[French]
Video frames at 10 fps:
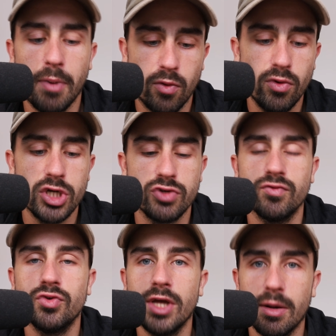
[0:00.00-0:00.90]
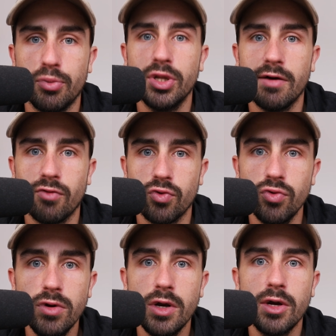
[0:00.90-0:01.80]
Par contre, là, je vais vous donner un bon
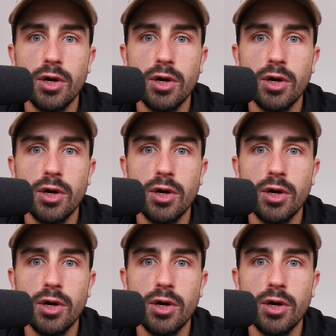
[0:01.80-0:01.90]
avant-goût